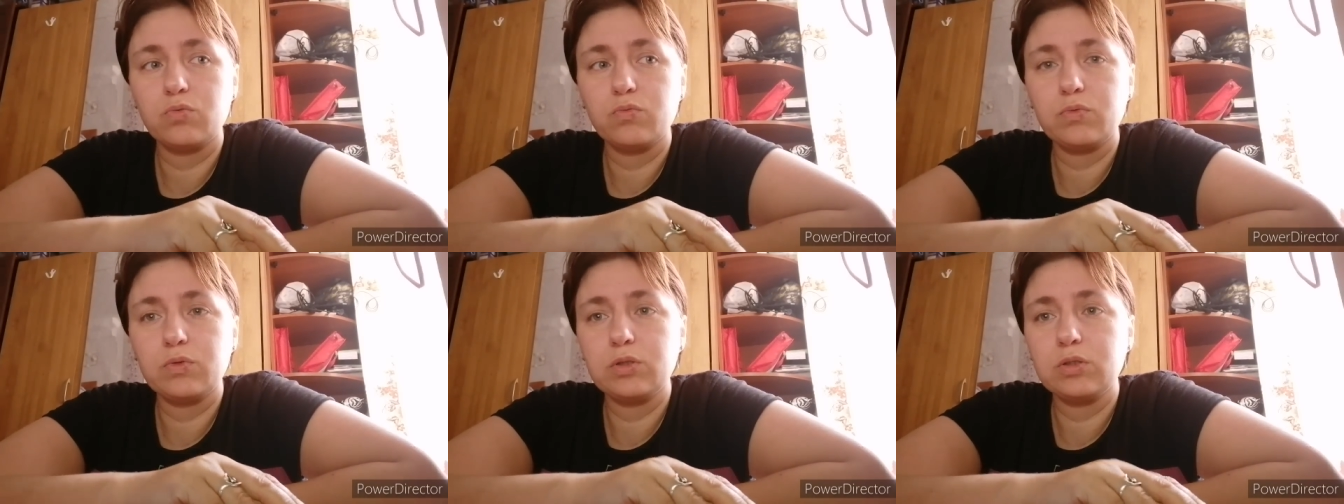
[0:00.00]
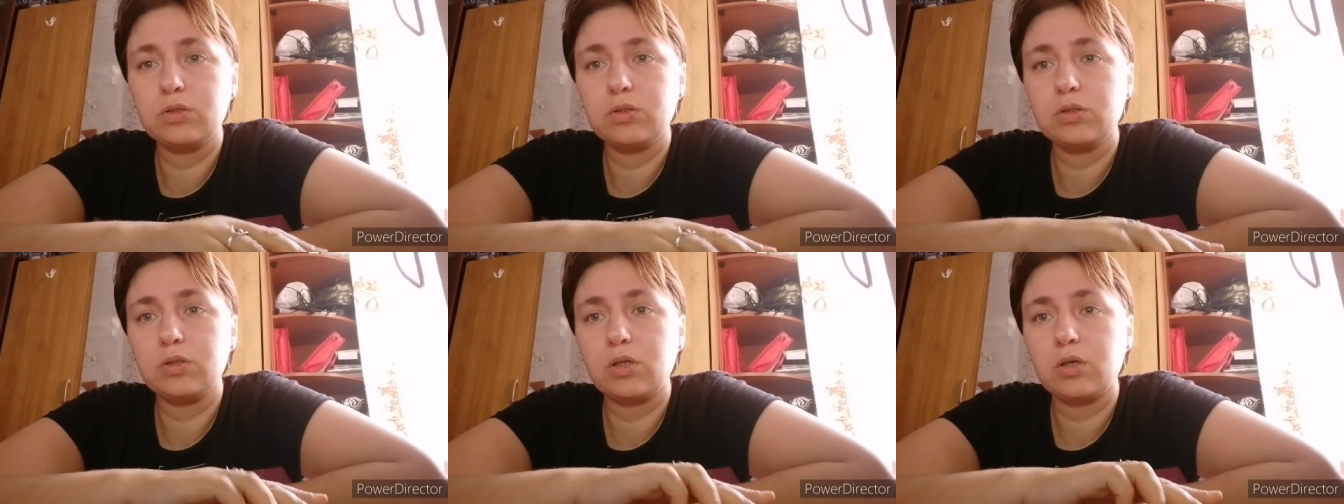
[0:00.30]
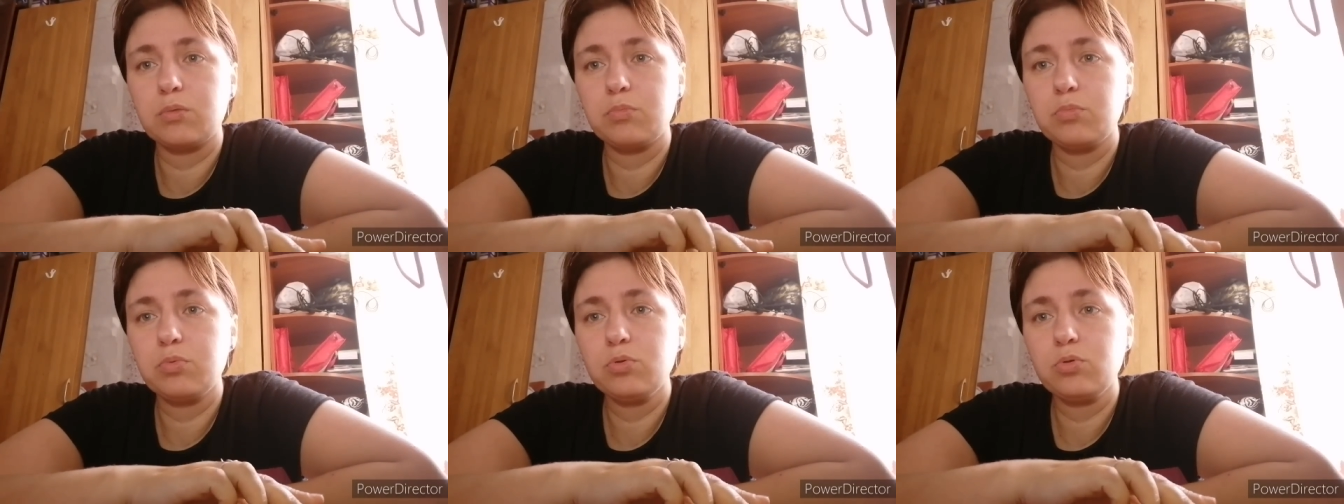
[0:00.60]
он выйдет
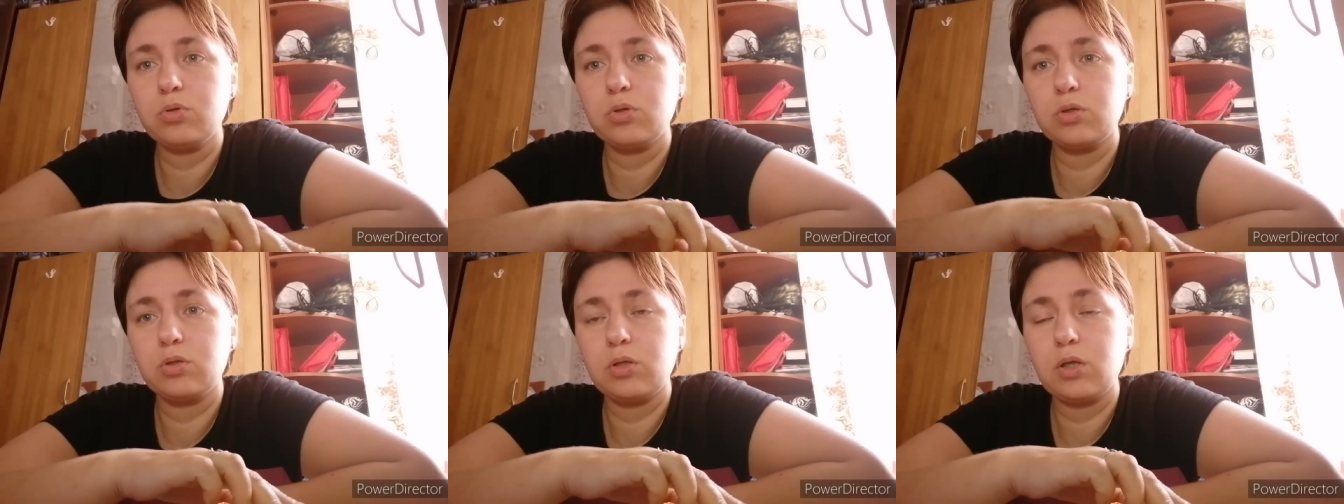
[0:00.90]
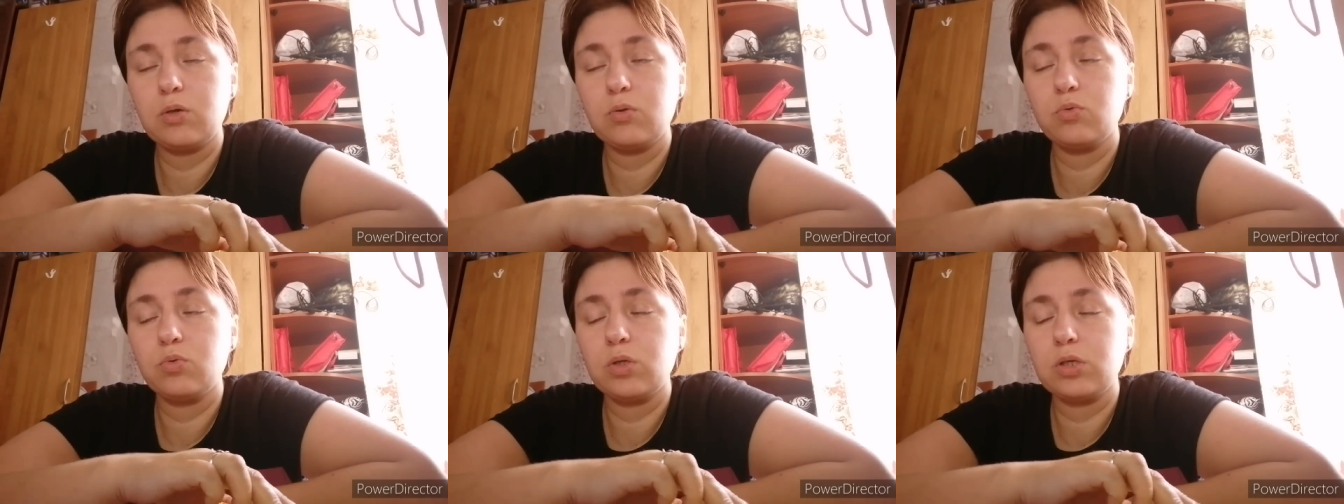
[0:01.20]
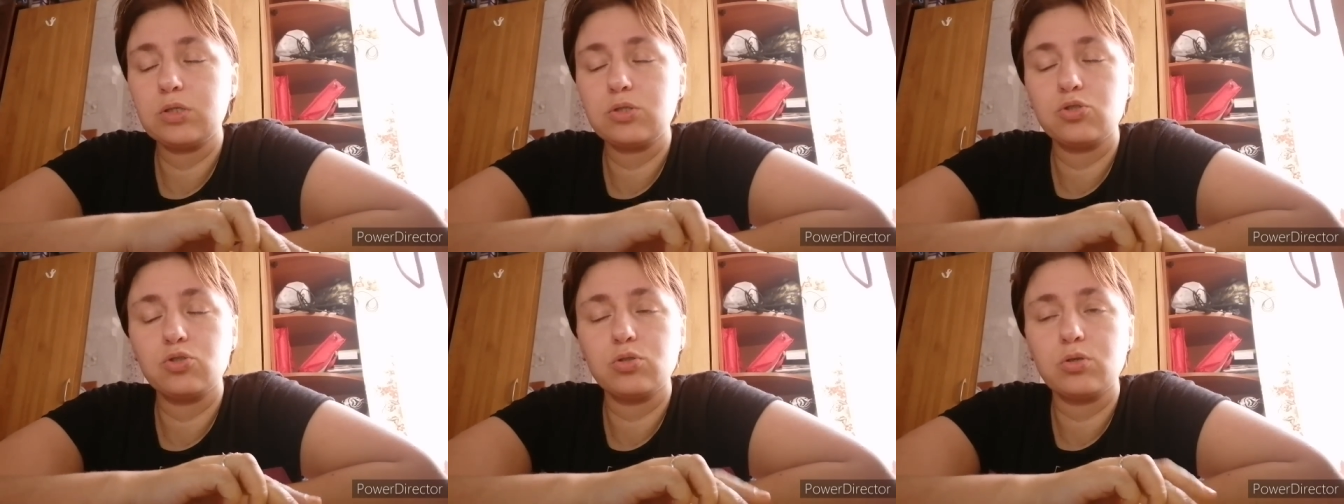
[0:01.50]
на работу, она, у
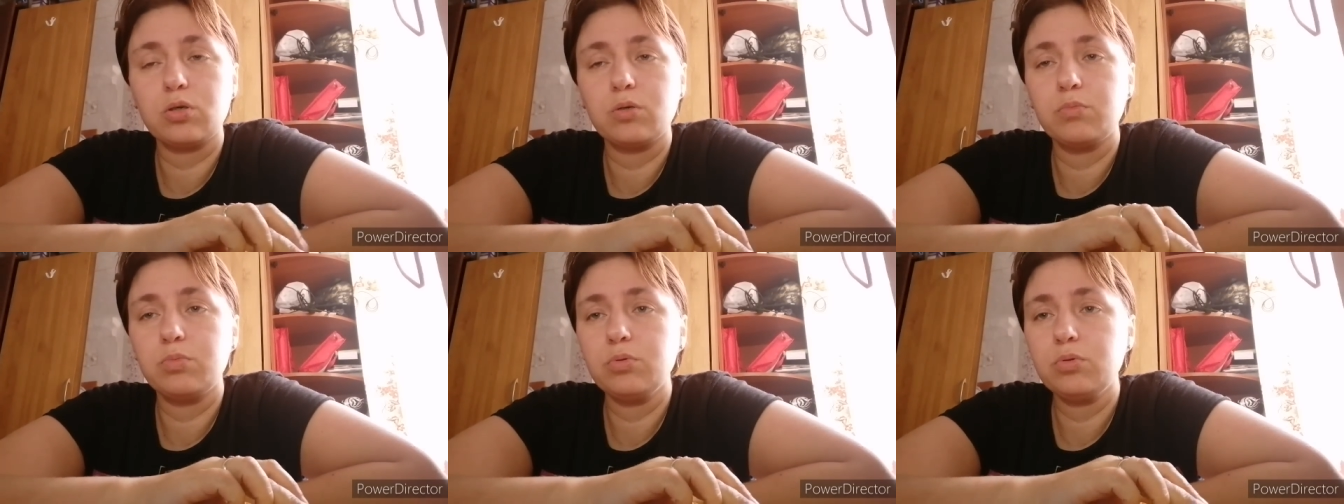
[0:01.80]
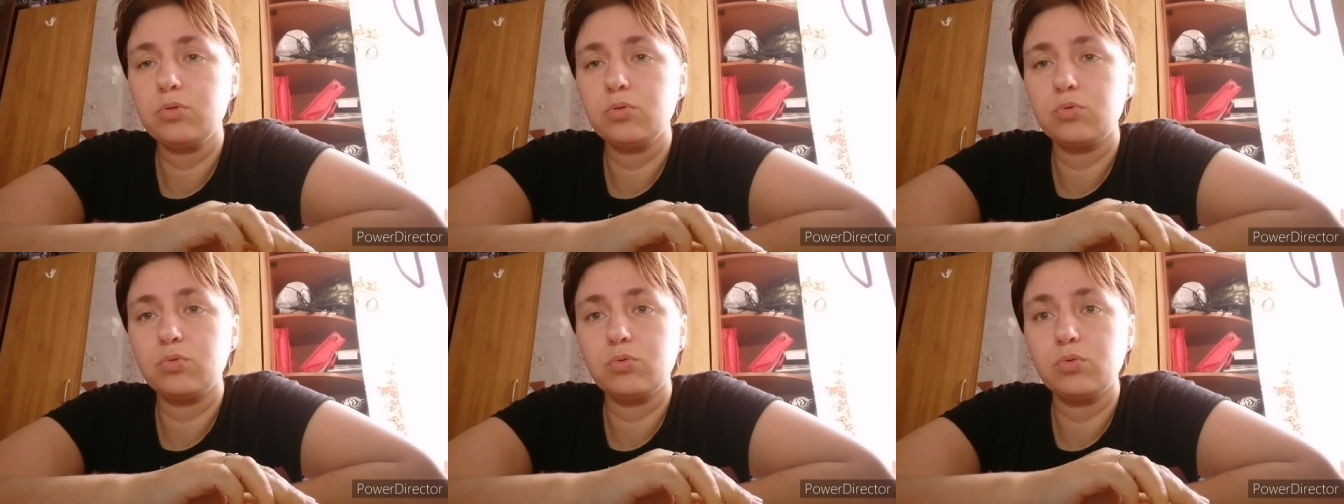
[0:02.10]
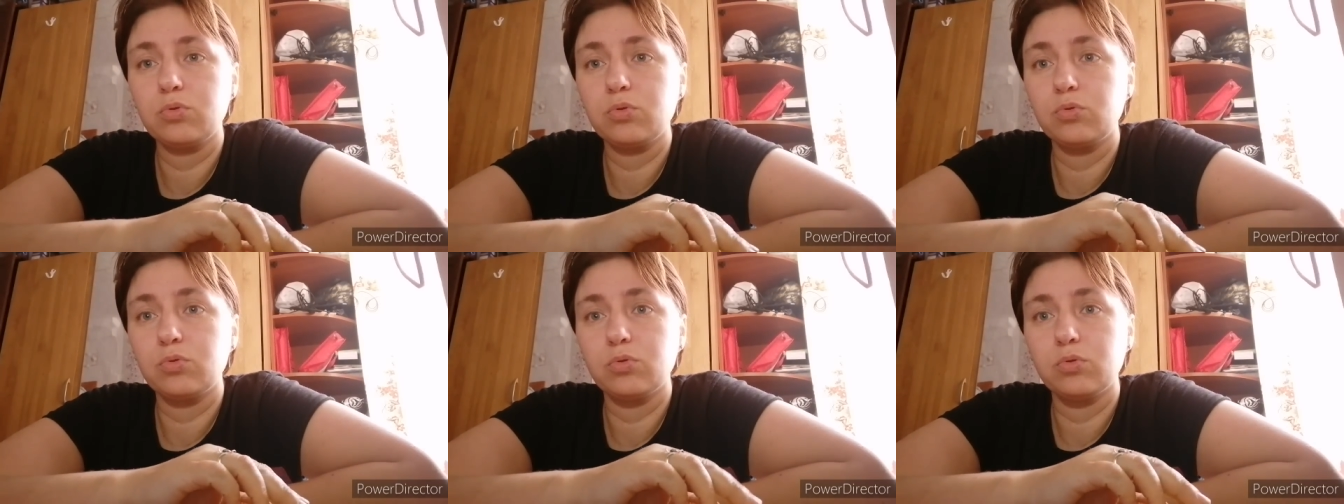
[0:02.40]
нас еще работа,
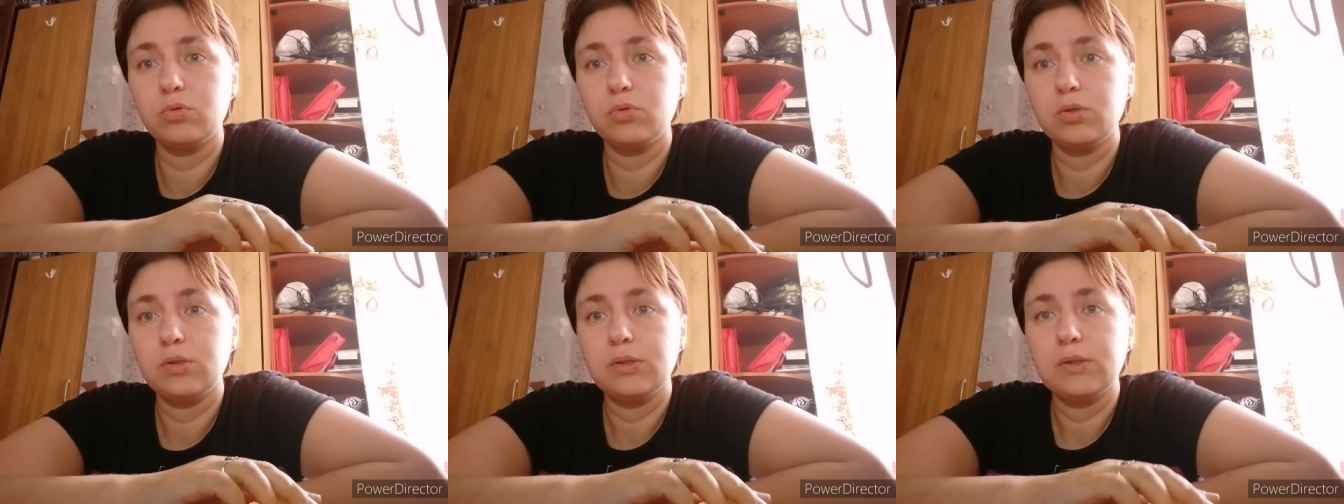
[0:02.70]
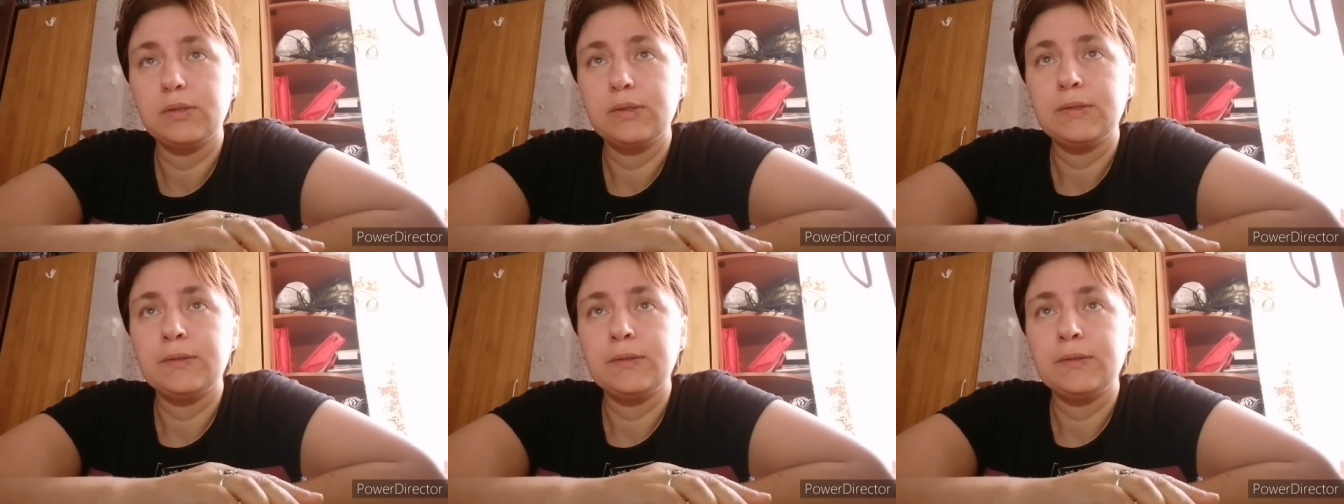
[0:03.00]
ого-го.